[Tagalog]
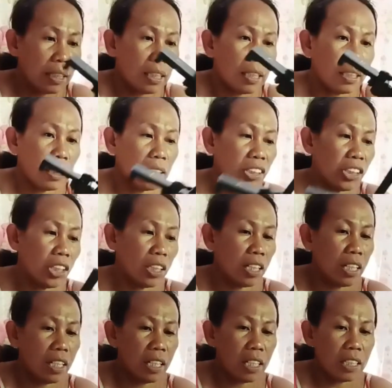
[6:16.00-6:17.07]
Ganyan siya
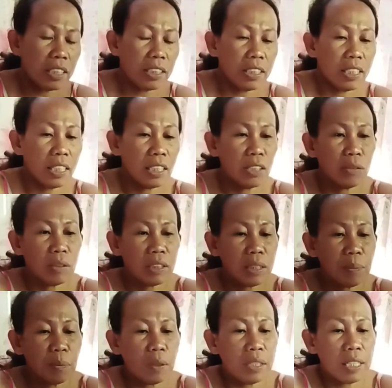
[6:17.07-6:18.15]
guys. Yung
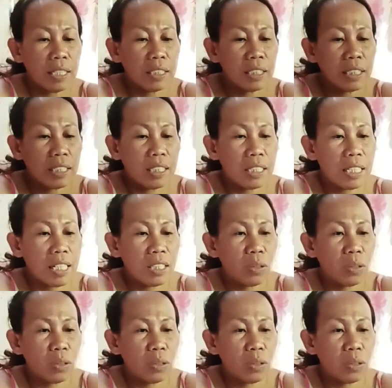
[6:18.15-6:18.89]
nasimula natin kanina.